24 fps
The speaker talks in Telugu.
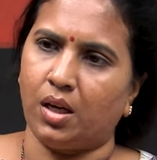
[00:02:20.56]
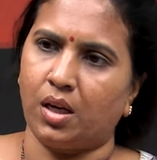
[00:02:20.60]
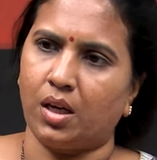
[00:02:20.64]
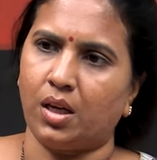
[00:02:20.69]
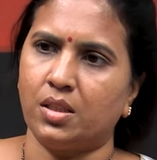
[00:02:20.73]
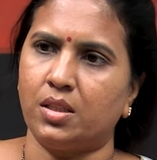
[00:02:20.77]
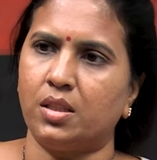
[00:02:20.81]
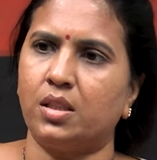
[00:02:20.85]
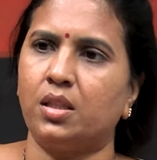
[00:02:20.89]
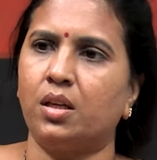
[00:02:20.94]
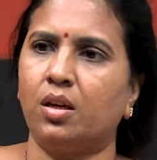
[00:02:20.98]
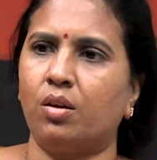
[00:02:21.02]

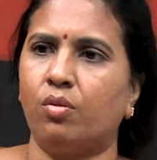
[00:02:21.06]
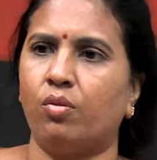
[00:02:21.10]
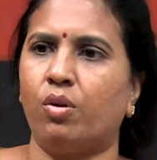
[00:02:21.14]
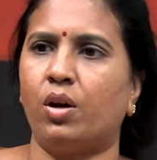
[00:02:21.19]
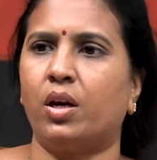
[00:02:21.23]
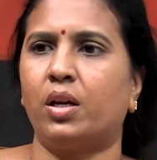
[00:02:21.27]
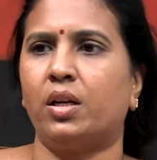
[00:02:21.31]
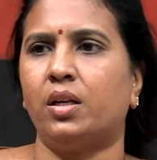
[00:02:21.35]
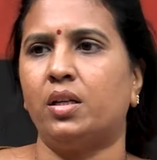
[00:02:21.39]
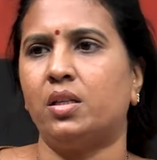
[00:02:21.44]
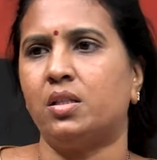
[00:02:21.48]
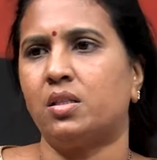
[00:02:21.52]
ఖచ్చితంగా
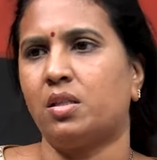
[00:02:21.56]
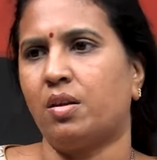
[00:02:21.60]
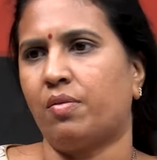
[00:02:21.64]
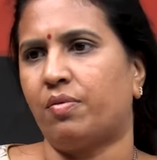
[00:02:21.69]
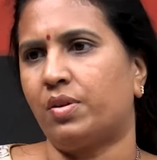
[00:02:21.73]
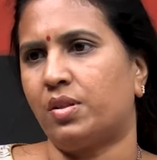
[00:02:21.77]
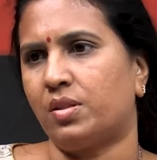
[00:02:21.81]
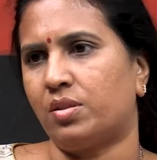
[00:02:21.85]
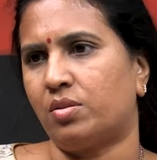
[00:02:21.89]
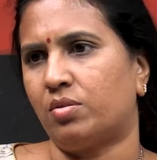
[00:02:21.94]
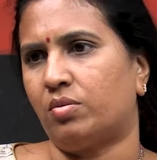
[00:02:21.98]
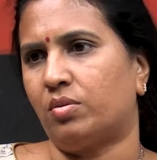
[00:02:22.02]
ఒకరైనా
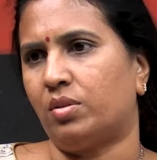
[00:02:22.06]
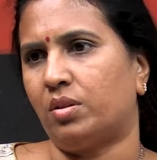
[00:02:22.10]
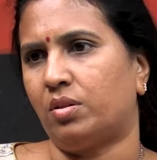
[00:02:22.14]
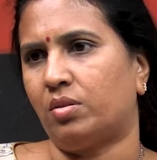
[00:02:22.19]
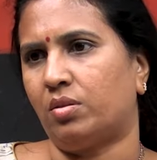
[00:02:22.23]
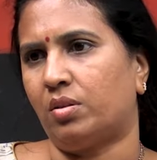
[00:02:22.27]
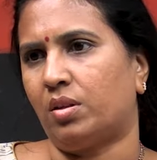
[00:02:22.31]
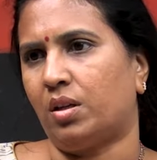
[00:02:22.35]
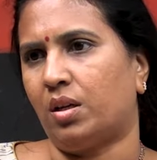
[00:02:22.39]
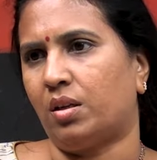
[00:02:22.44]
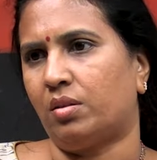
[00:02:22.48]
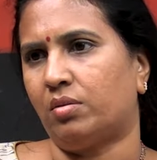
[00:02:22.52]
సఫరర్స్
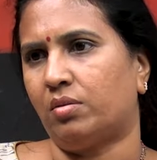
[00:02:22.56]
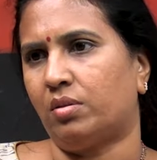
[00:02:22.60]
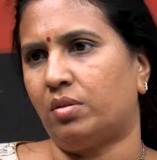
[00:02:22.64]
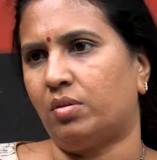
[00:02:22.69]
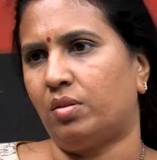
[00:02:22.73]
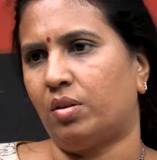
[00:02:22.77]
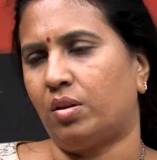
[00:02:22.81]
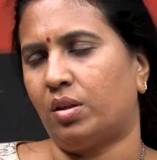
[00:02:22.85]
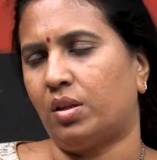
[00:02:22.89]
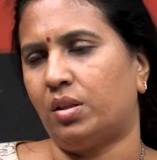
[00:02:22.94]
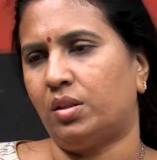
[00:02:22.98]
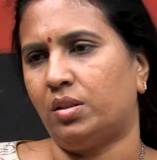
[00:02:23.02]
ఉంటున్నారు
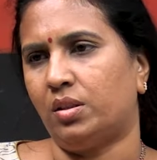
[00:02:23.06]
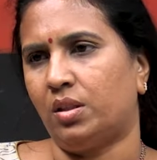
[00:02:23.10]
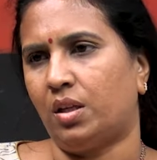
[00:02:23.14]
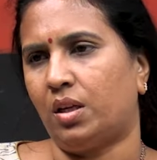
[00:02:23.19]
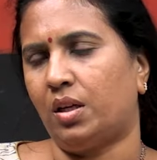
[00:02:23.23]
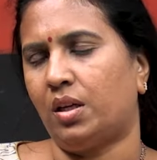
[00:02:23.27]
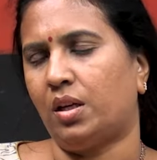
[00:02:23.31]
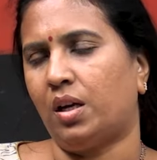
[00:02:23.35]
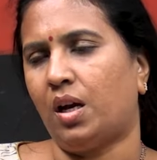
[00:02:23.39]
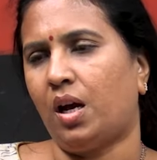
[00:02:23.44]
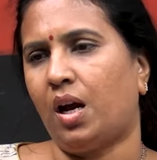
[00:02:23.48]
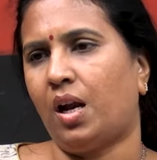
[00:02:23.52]

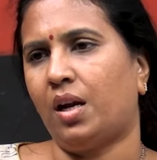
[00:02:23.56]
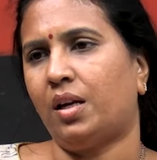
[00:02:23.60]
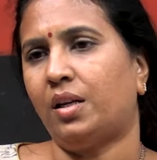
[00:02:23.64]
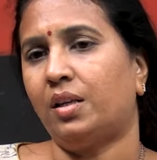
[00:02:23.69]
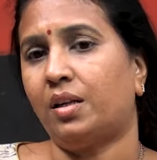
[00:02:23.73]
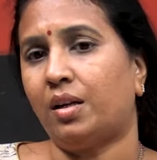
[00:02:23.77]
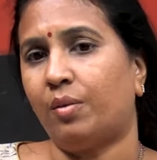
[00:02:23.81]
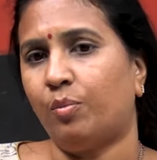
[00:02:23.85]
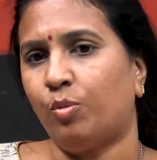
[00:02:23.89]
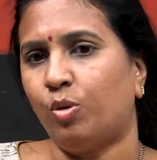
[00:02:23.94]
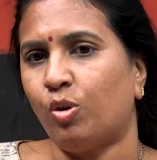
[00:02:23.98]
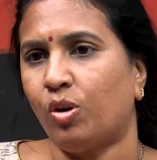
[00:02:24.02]
ఒకరిద్దరైనా
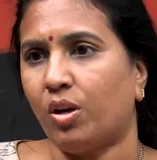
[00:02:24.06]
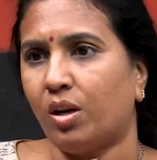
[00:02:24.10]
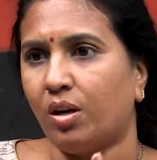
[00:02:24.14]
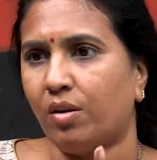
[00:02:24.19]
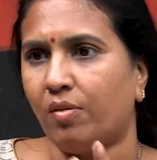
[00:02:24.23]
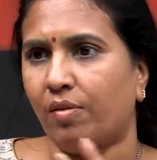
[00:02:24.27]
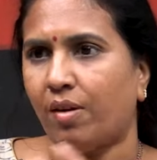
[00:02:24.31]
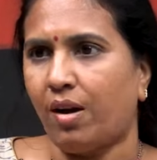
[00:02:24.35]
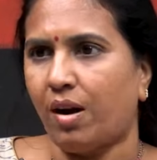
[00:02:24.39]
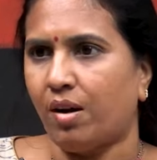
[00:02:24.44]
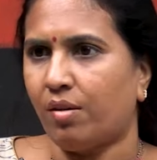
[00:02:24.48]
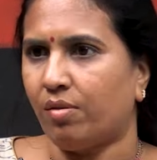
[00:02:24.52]
అందుక మూలన
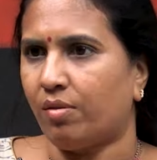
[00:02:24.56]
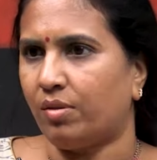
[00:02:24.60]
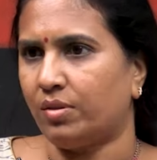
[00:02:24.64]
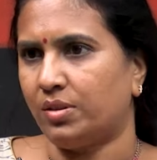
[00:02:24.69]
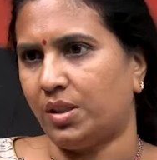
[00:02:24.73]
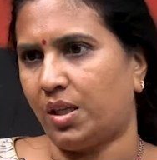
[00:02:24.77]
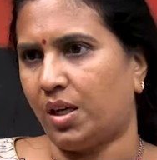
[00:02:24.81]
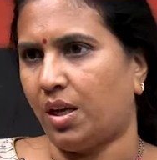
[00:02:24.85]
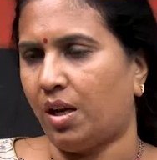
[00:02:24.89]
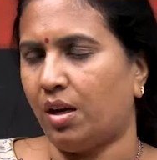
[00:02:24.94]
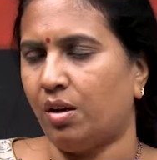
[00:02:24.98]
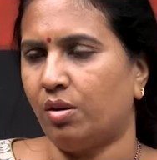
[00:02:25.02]
వాళ్ళ
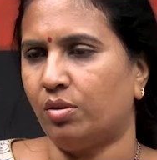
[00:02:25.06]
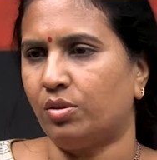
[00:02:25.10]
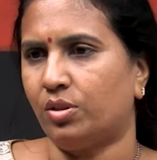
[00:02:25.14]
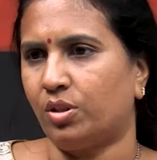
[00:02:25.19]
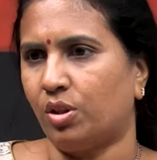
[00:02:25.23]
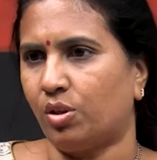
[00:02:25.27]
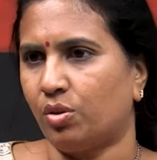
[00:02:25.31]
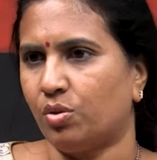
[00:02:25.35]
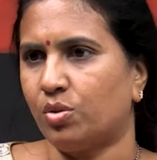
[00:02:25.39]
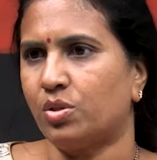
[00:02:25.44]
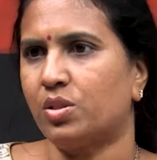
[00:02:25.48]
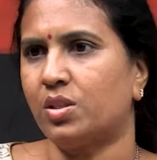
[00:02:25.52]
జనాల్లో
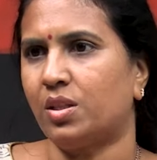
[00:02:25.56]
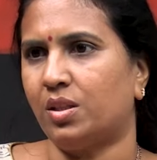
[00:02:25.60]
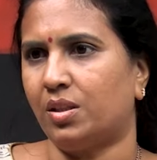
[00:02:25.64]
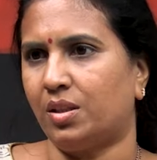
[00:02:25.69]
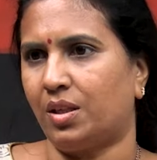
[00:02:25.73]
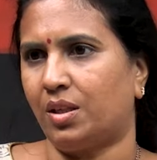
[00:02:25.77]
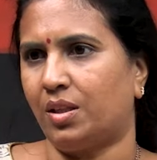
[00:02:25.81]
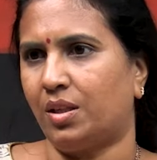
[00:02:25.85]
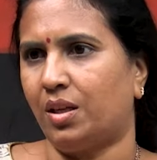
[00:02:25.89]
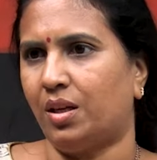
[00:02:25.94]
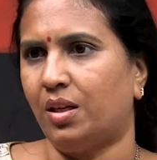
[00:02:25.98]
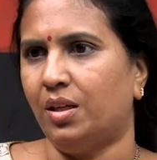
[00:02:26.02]
తెలుస్తుంది
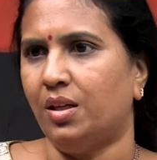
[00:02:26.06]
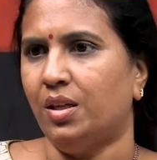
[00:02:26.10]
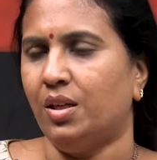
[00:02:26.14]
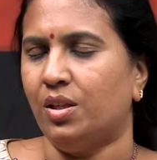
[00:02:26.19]
కదా